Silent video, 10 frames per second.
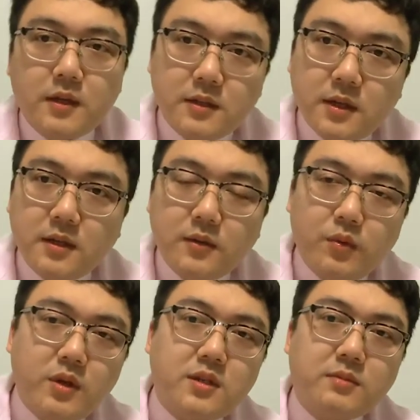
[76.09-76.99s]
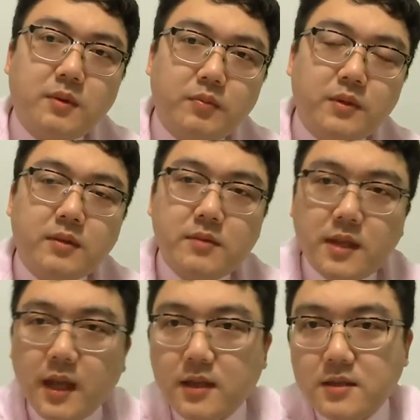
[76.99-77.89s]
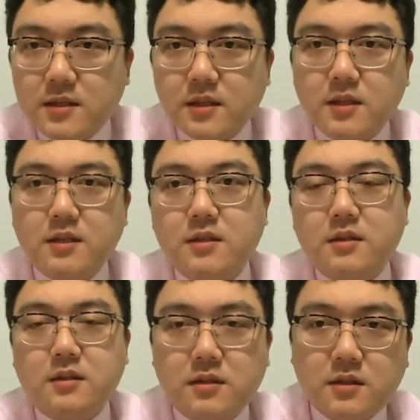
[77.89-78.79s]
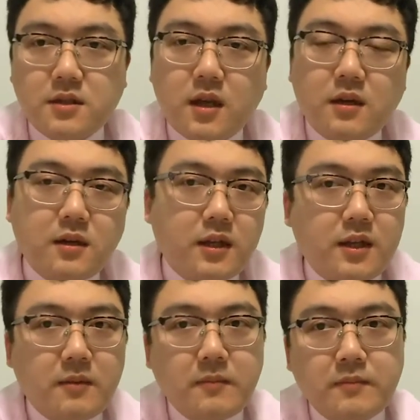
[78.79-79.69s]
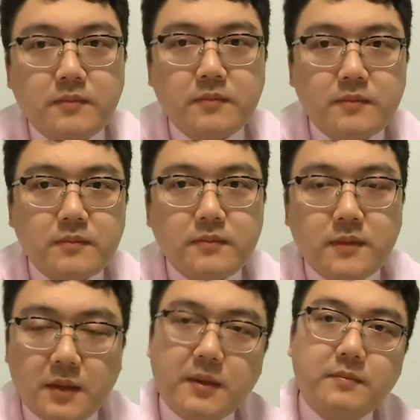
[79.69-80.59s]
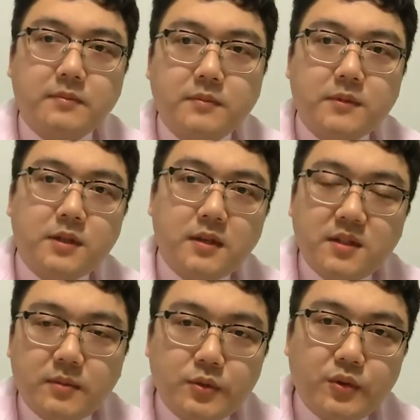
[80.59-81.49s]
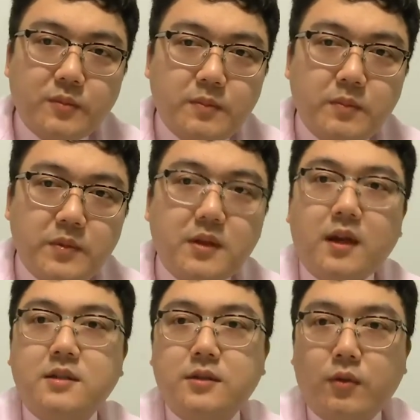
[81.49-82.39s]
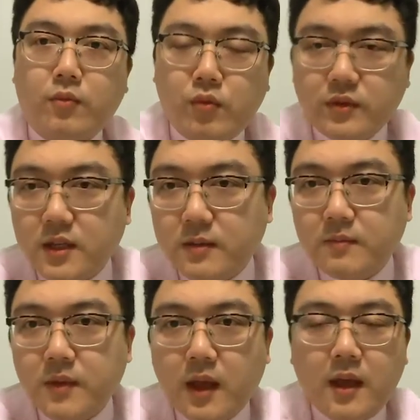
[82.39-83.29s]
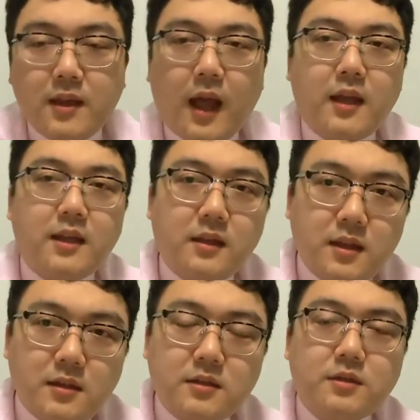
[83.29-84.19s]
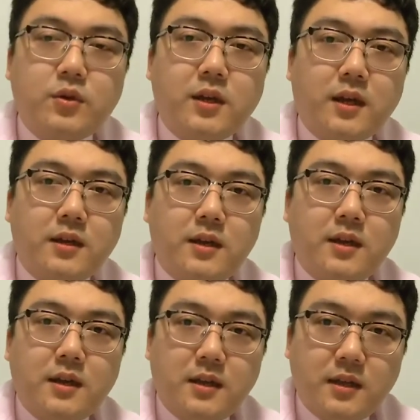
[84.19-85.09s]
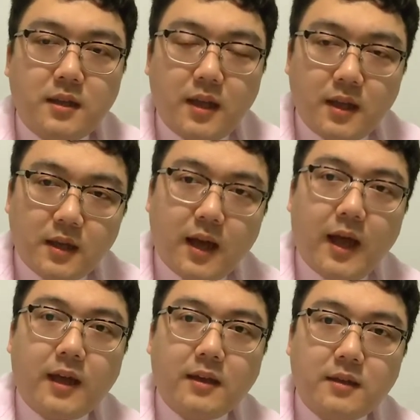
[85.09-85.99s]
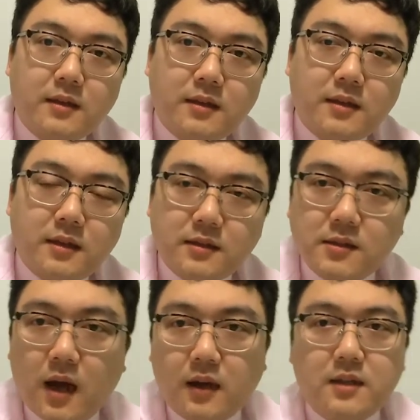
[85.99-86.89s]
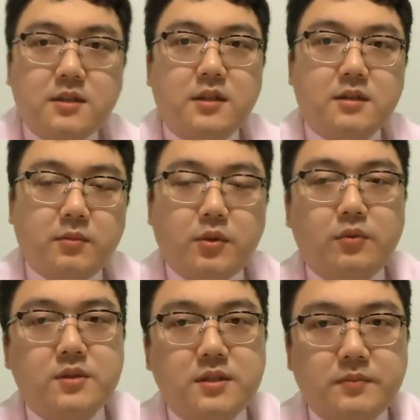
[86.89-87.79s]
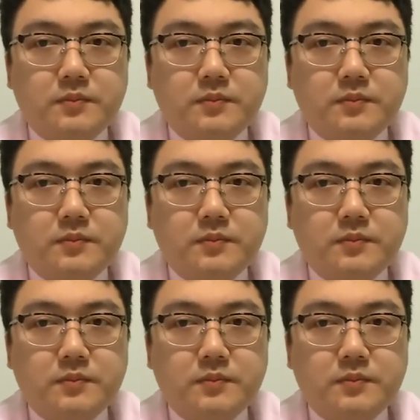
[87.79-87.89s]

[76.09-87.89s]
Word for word: 人为什么不能言行一致、知行合一呢？那么，人这么做必然是有目的，他一定是为了掩盖、隐藏一些什么东西。